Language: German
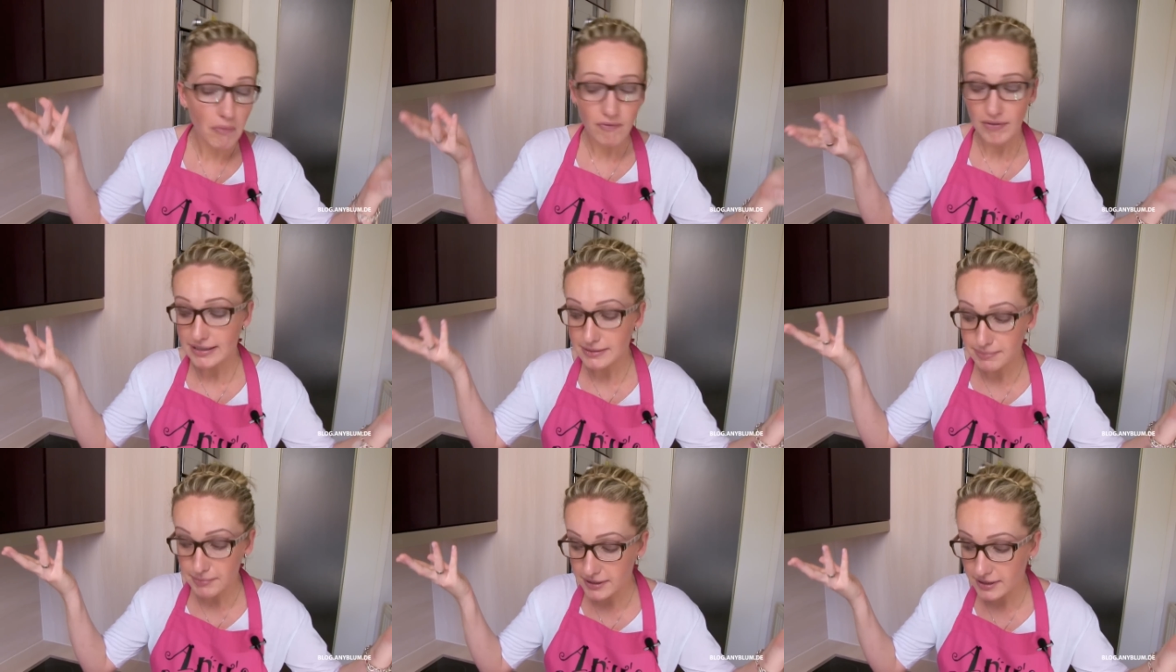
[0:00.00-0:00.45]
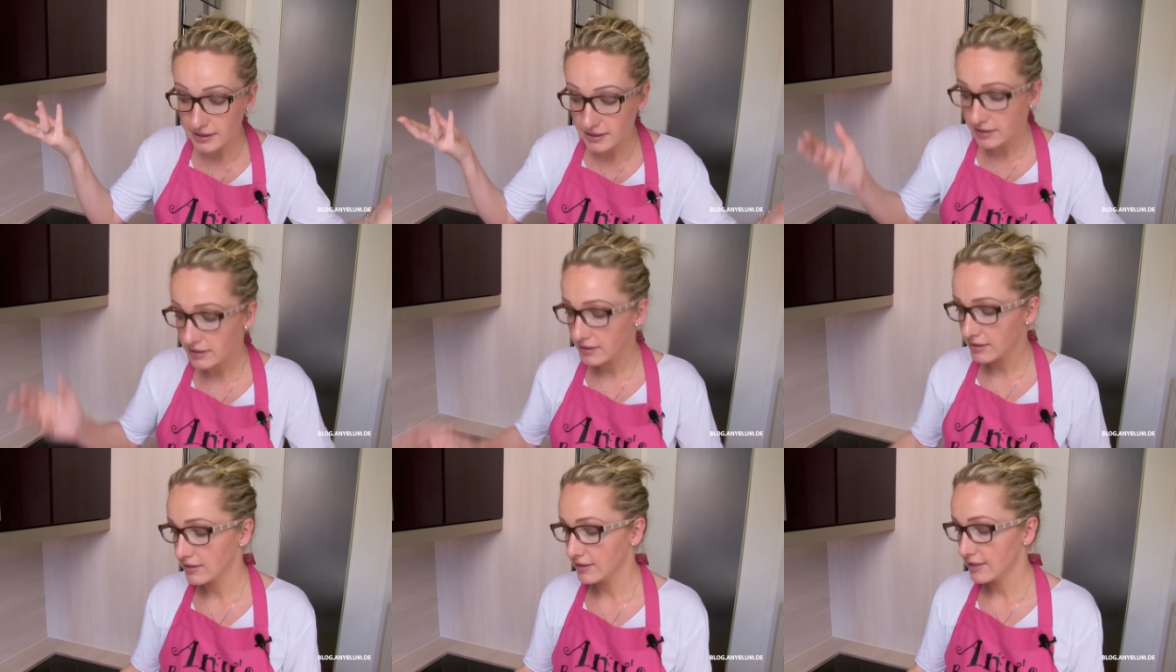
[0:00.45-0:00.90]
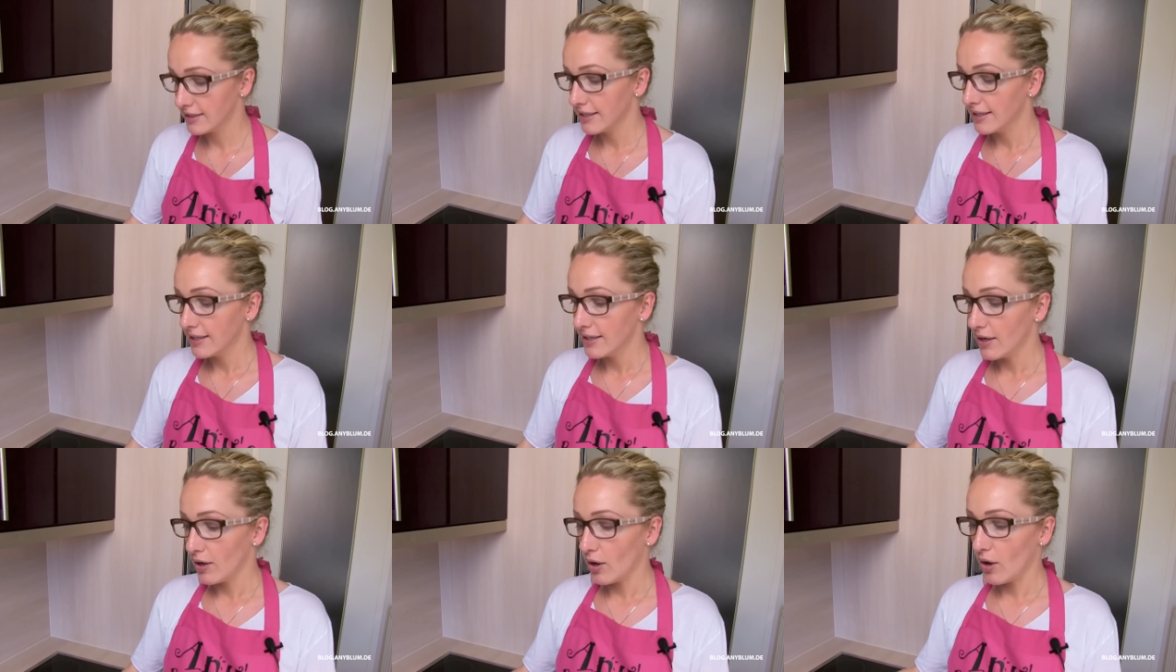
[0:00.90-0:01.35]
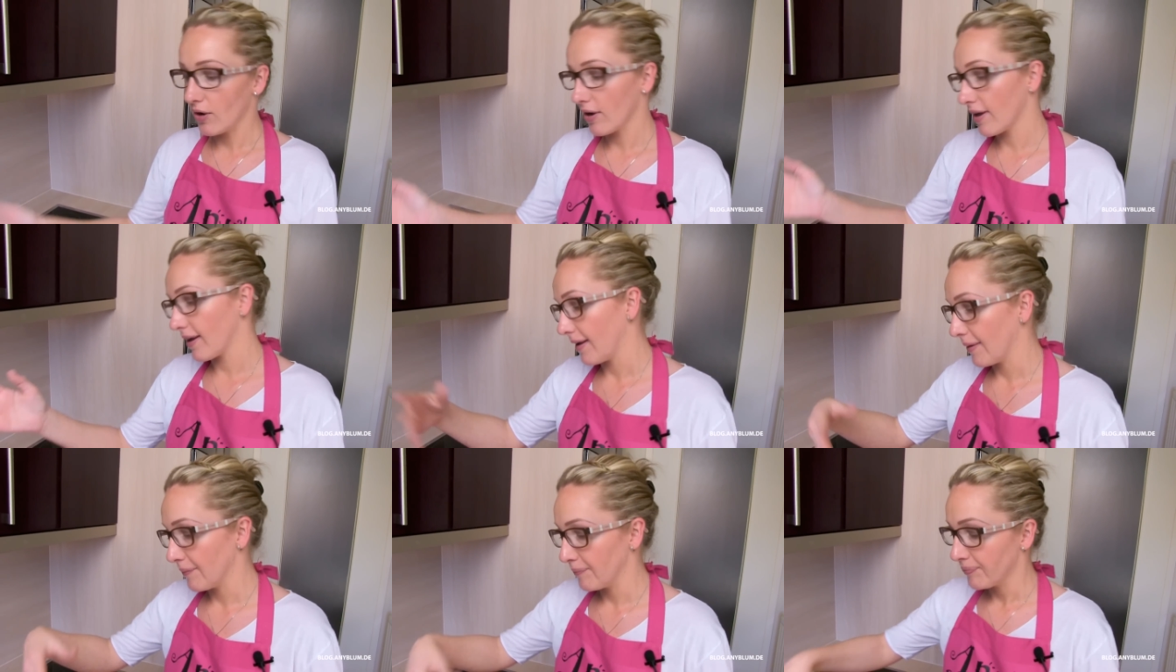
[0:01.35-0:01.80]
Weiß man nicht.
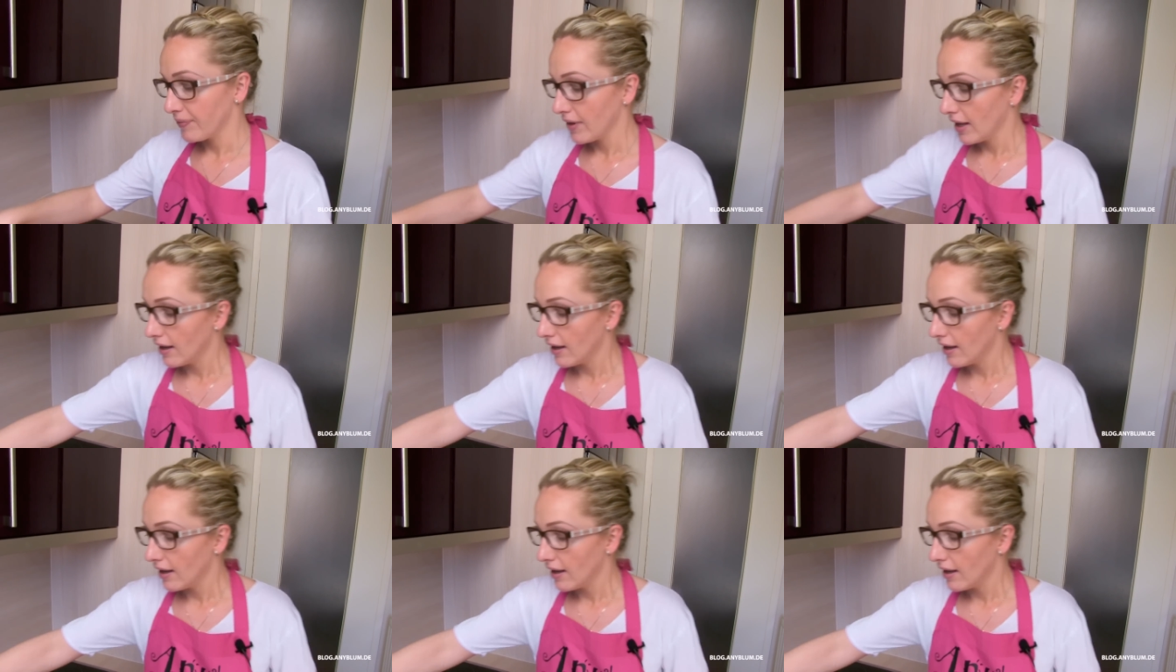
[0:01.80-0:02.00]
Okay,